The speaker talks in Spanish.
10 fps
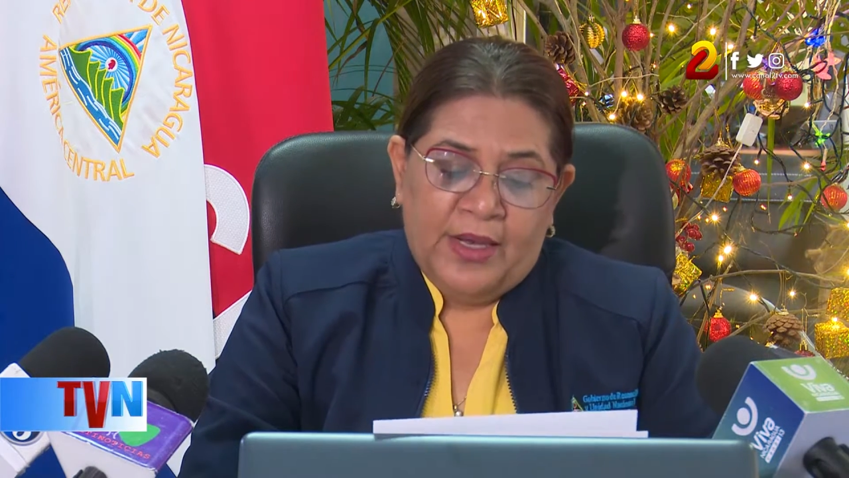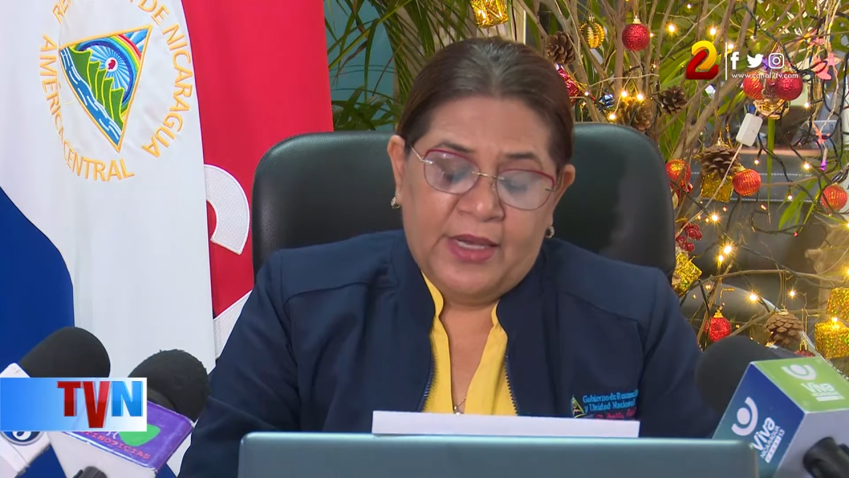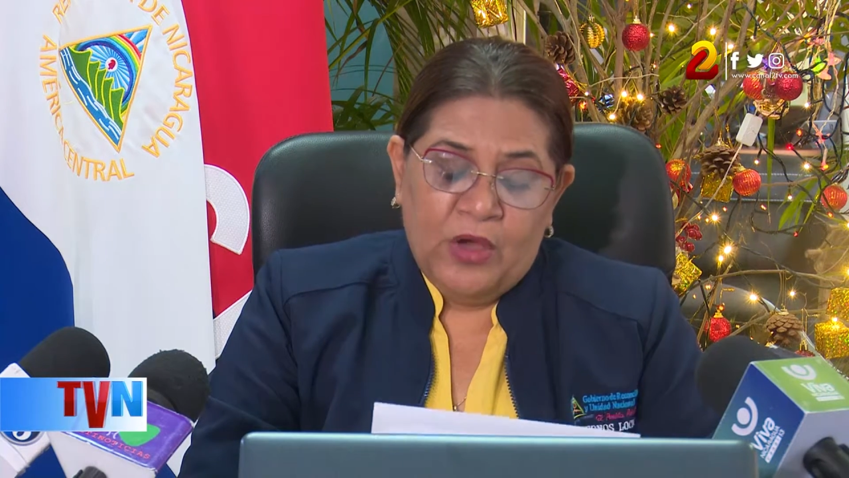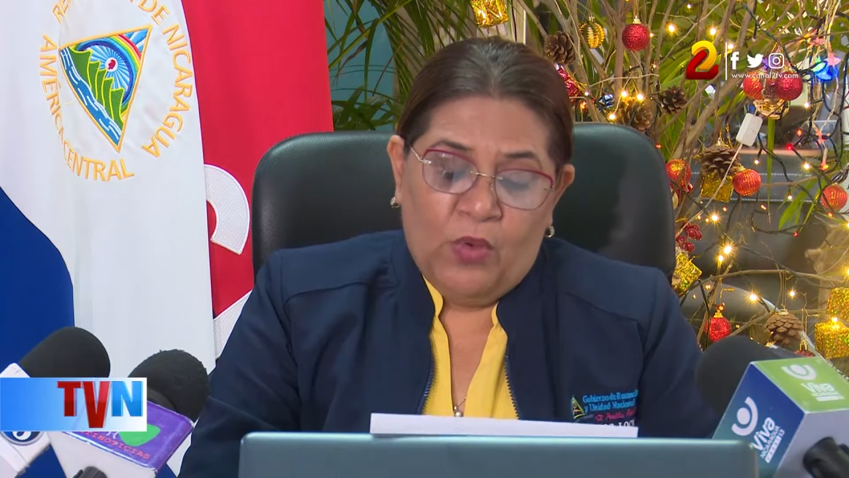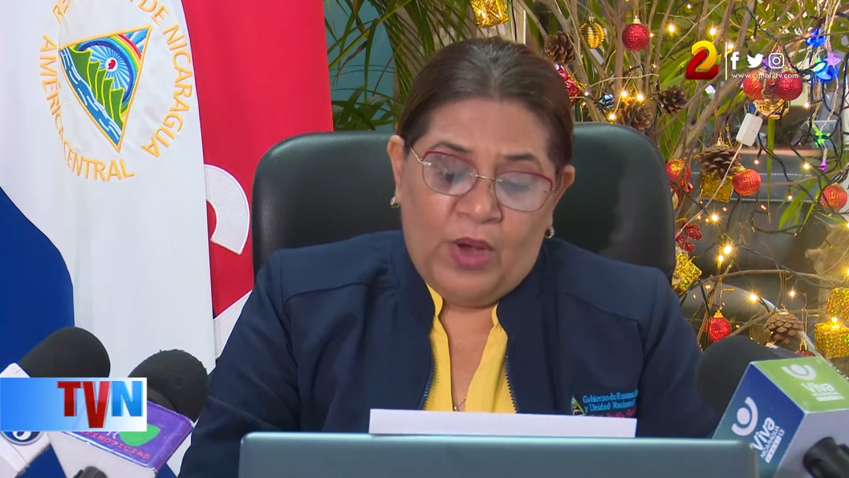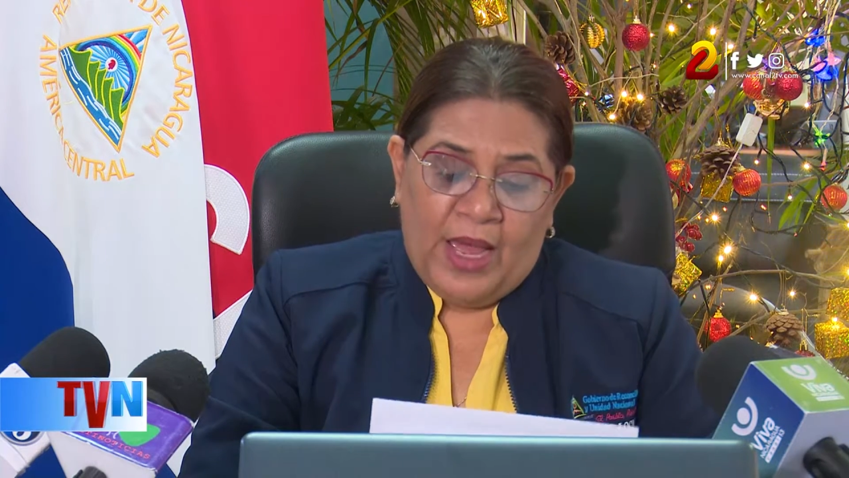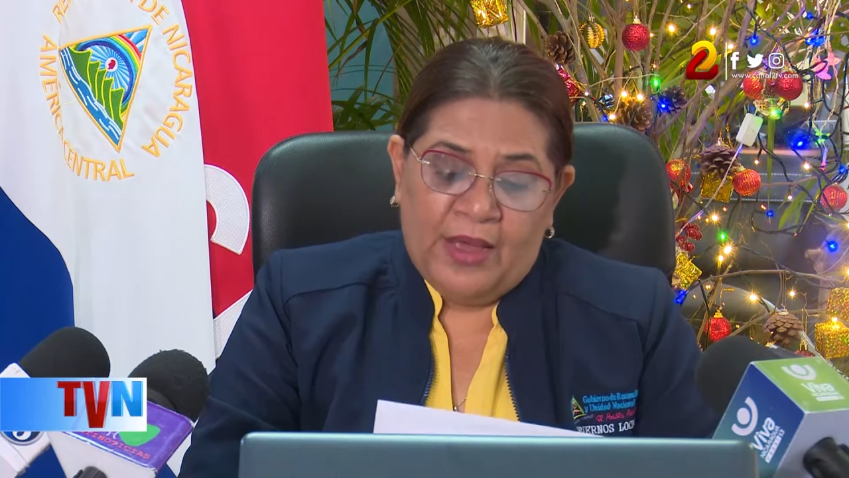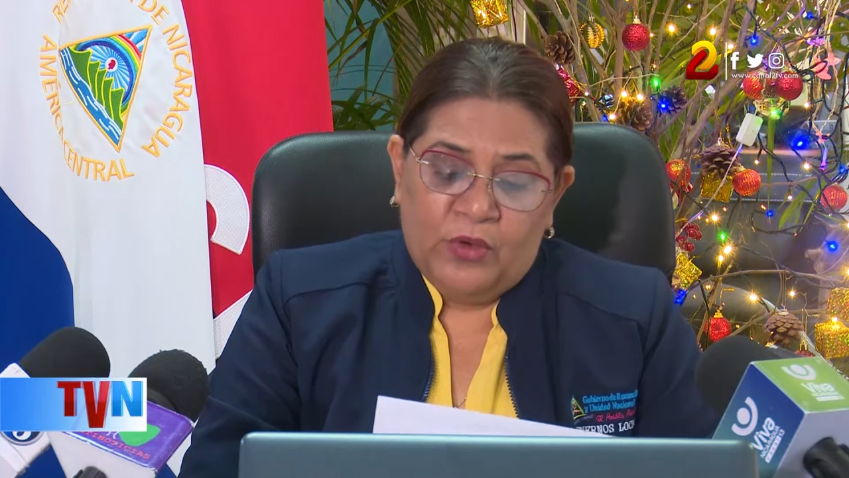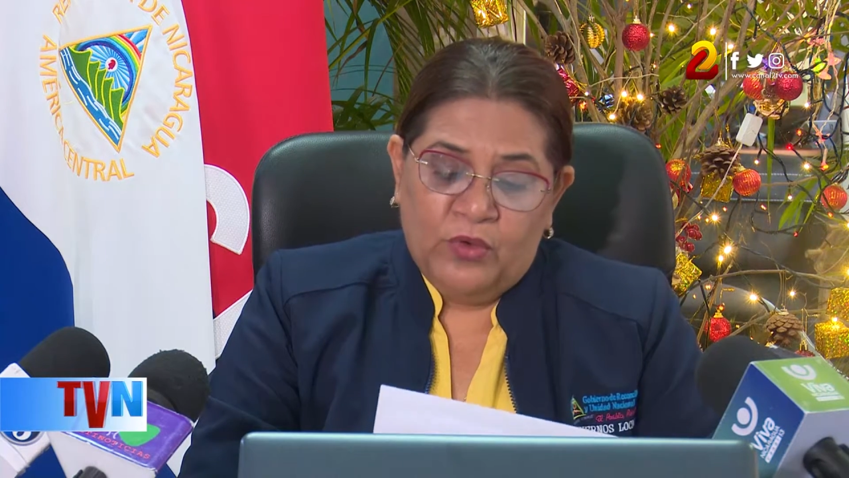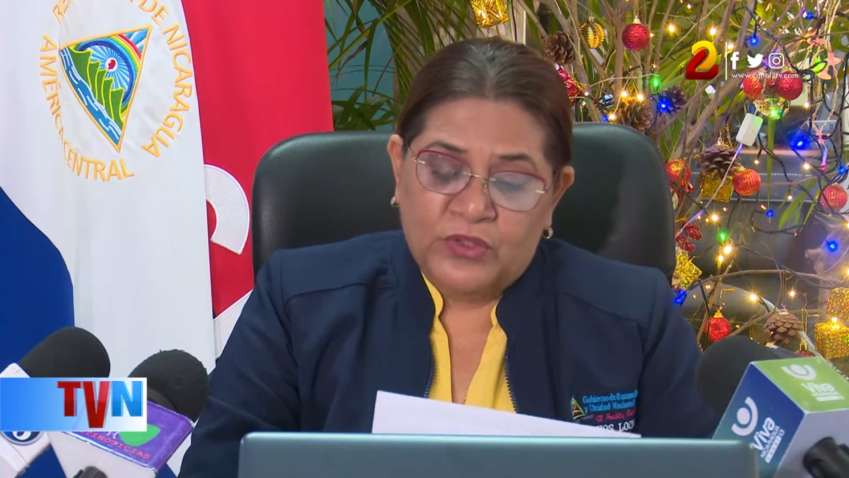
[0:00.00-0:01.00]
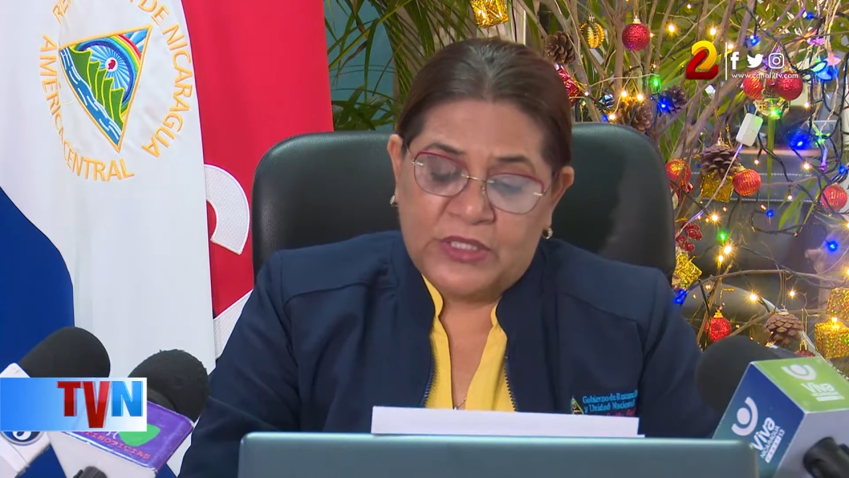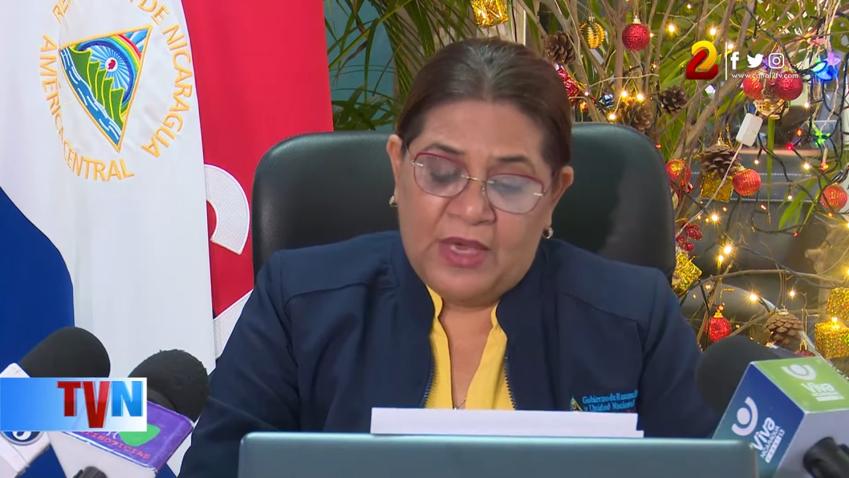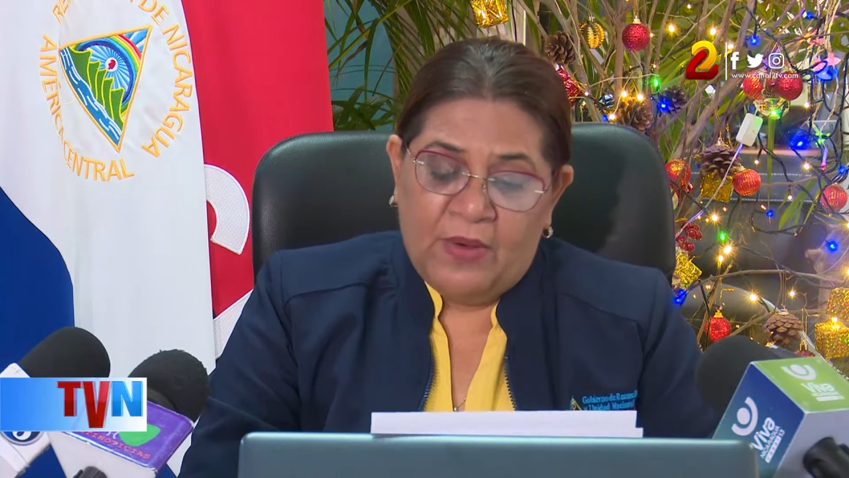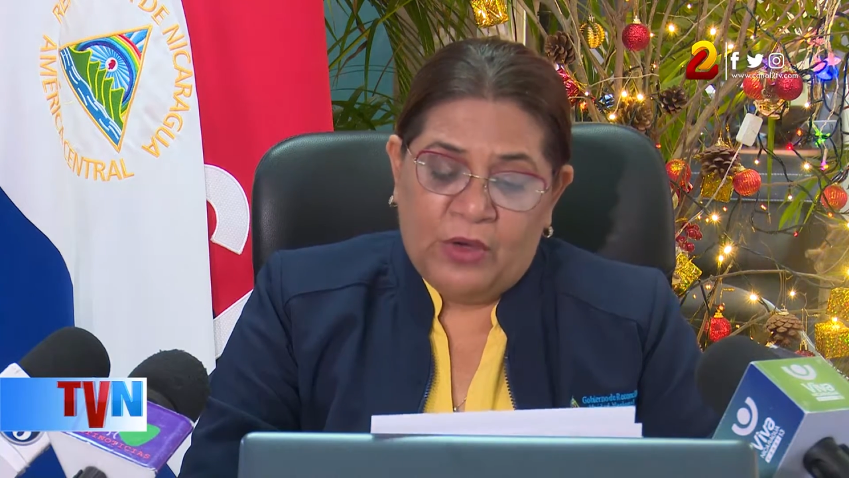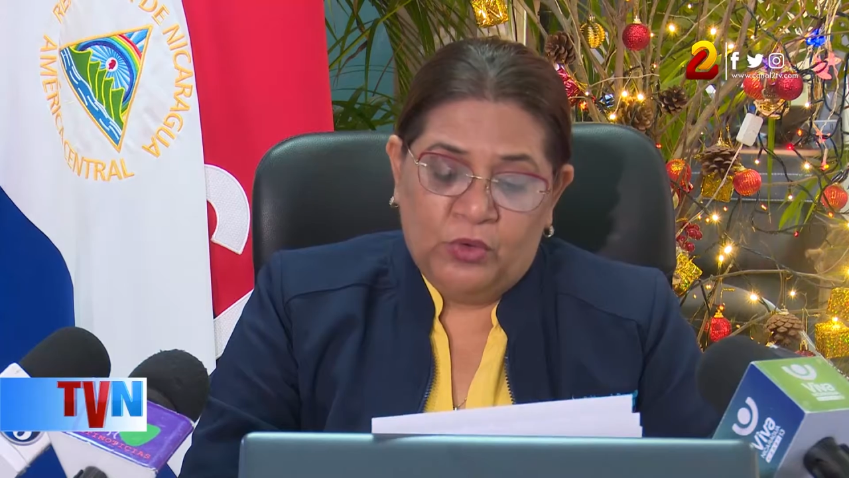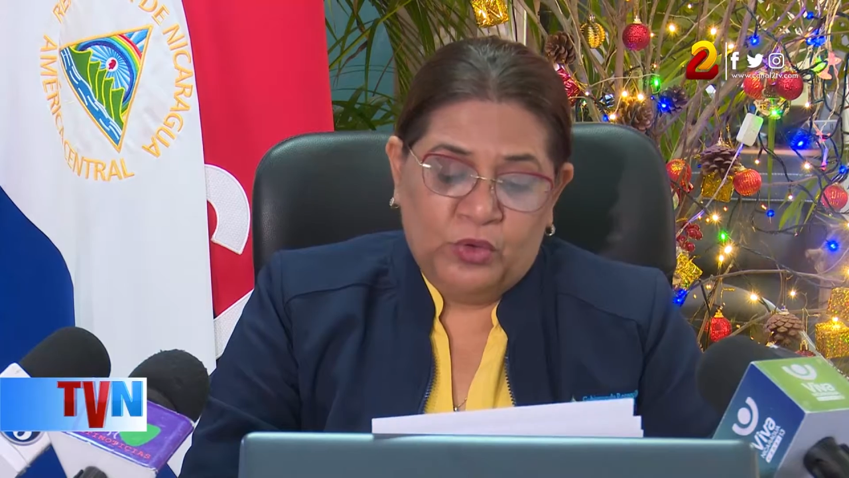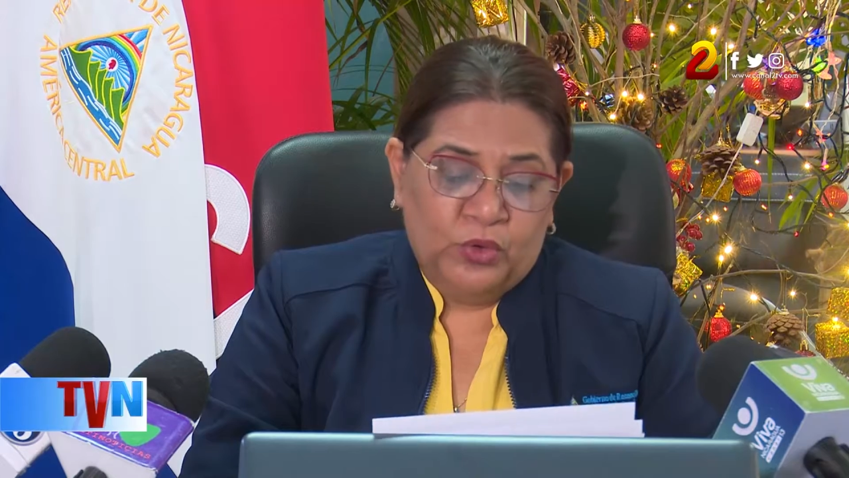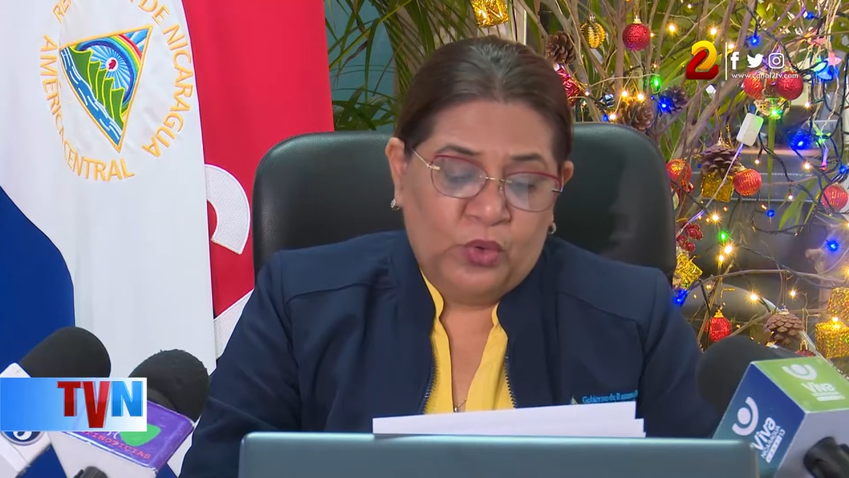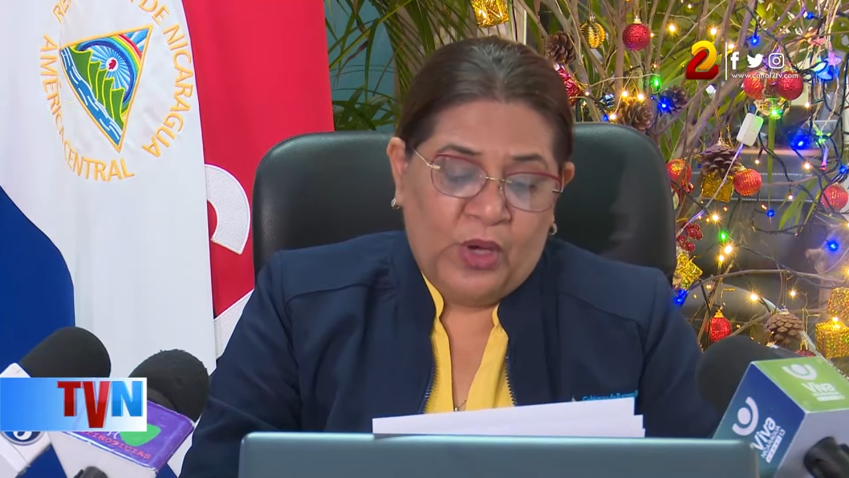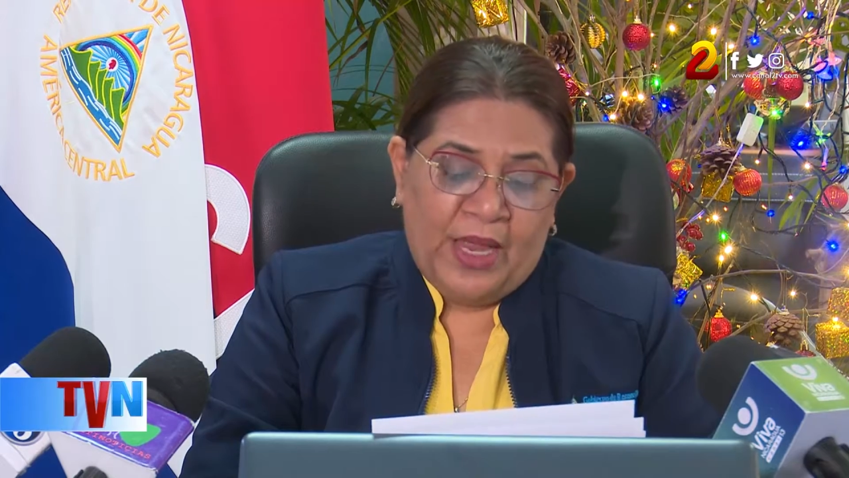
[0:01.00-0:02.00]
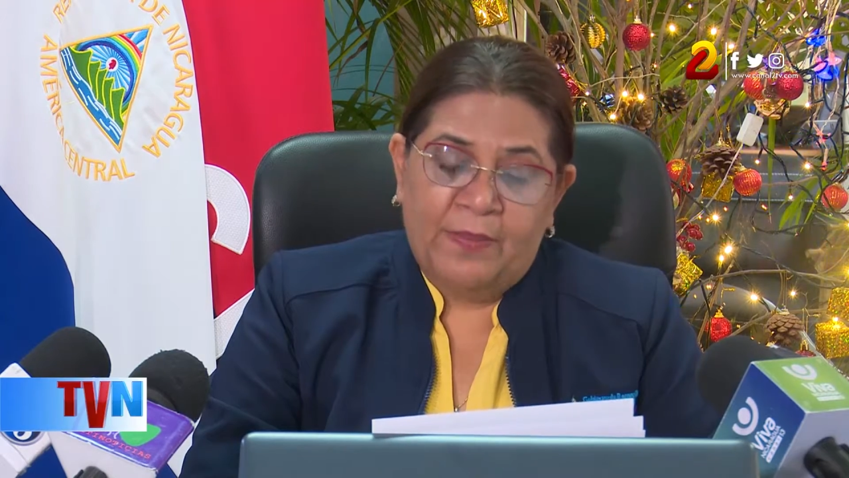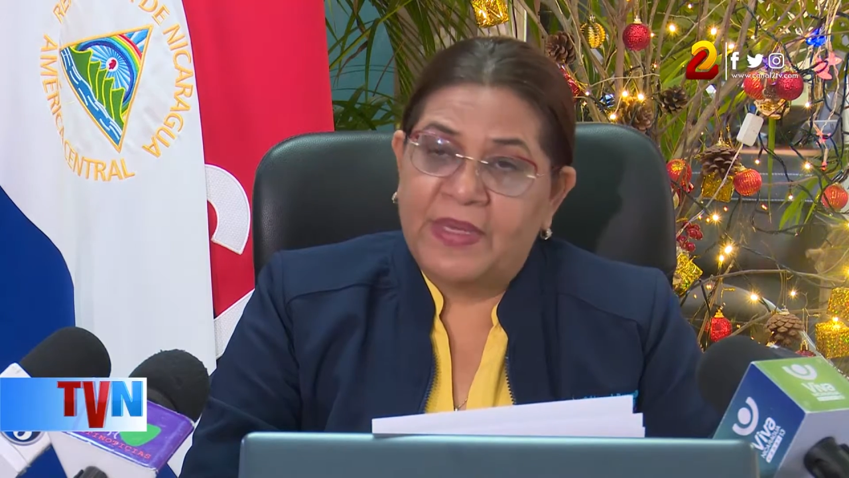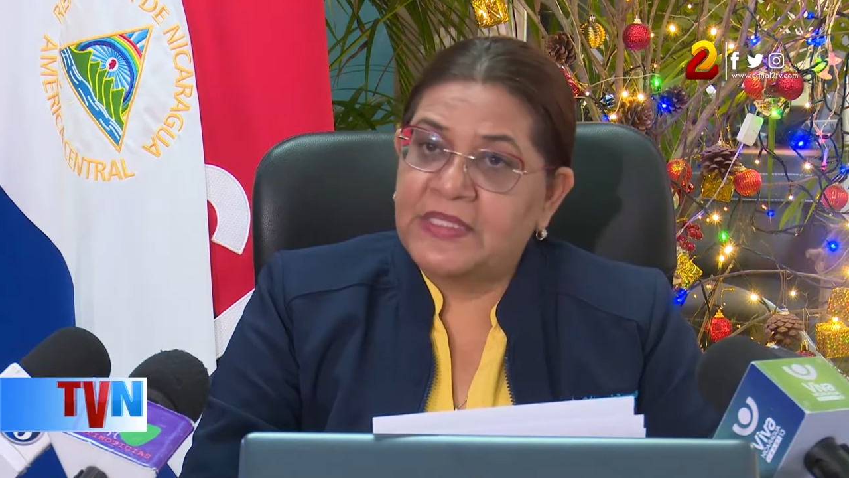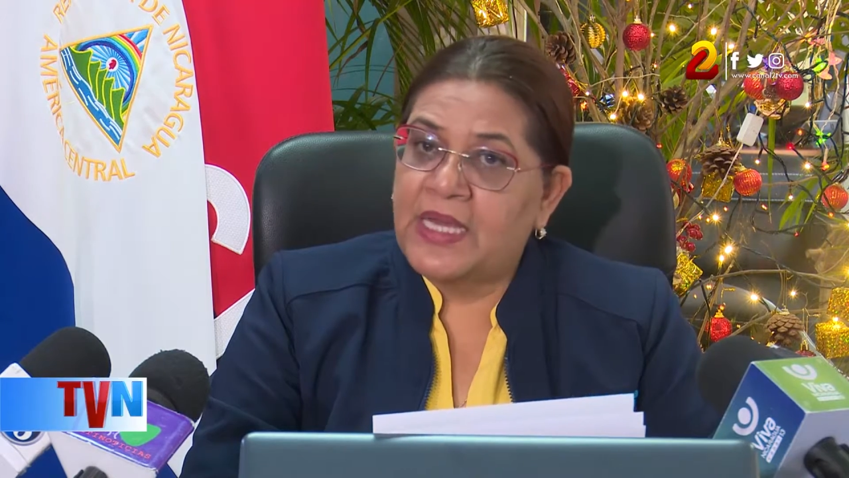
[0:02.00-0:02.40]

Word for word: Río Blanco, Ceba, Cototogalpa,